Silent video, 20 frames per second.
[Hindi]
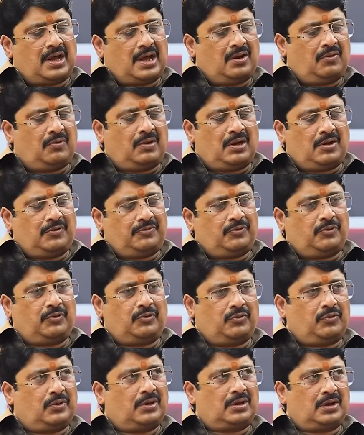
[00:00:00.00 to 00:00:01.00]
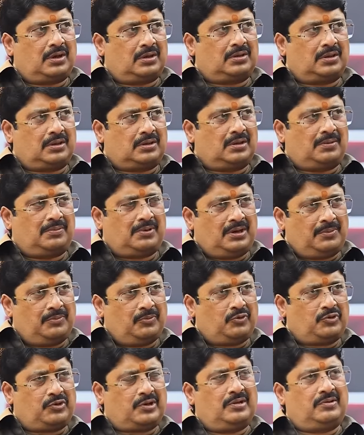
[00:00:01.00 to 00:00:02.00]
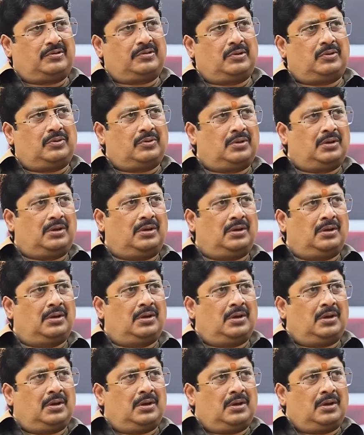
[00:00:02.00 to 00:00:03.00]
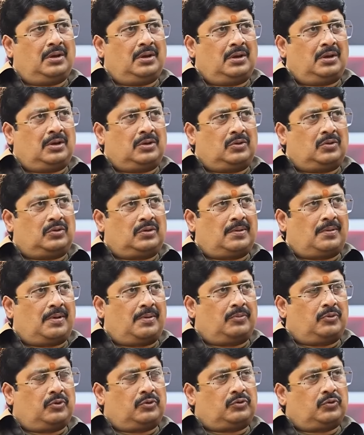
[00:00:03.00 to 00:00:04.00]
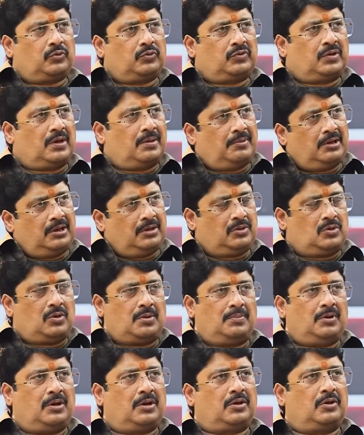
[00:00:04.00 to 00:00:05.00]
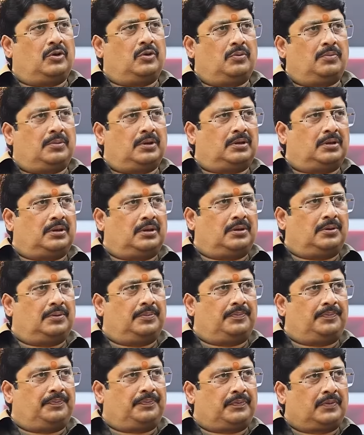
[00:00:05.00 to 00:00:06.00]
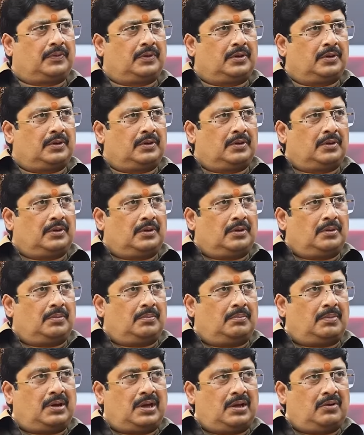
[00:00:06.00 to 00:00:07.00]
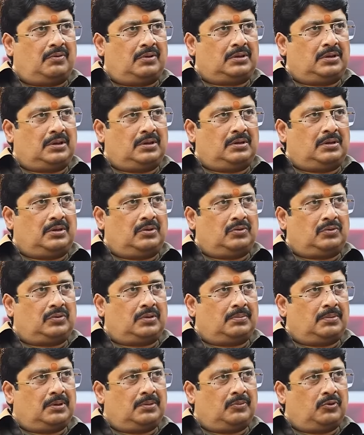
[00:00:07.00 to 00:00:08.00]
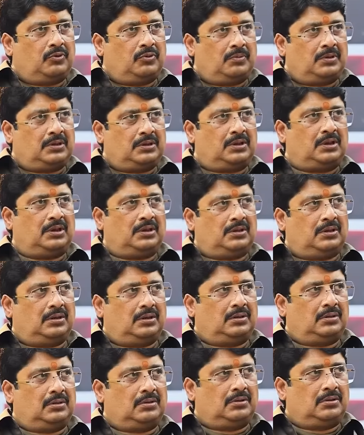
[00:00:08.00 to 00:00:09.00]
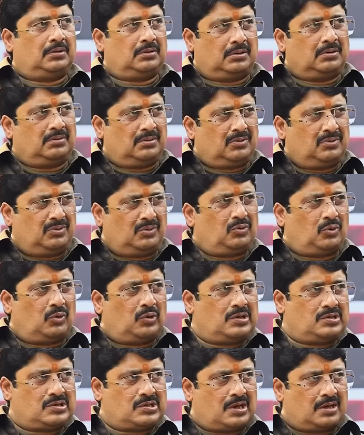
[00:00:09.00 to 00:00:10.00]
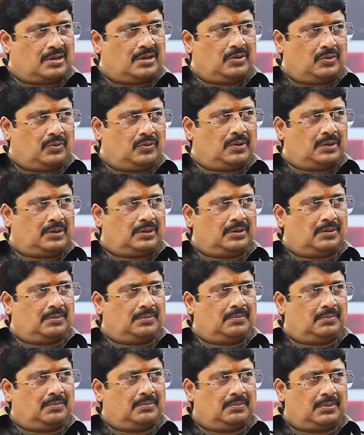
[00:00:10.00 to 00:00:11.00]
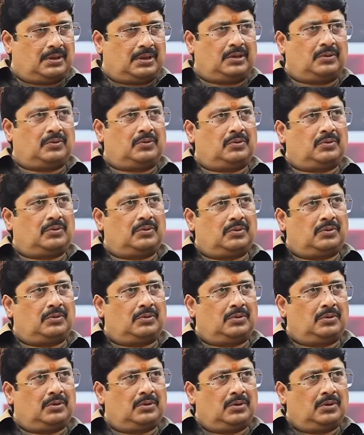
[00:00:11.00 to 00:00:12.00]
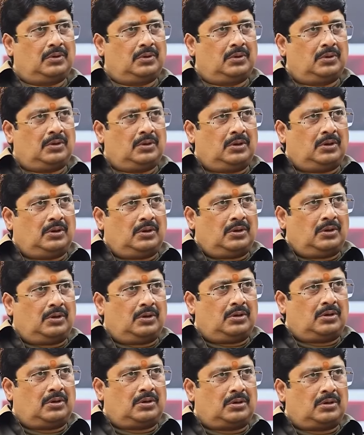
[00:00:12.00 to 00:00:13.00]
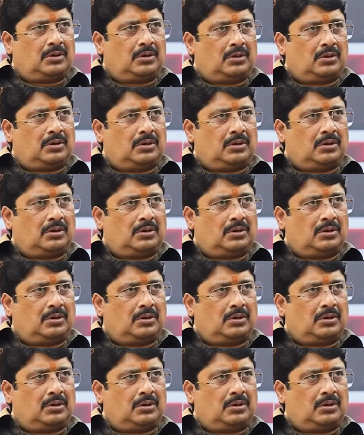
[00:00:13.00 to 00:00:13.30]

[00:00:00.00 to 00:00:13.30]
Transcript: डायल वाला फोन हुआ करता था बड़ी मुश्किल से जो है तो जब हमको सूचना मिली तो हम लखनऊ में थे हम्म। मायावती जी उस समय मुख्यमंत्री थी दो ही चार दिन हुए थे बने उनको और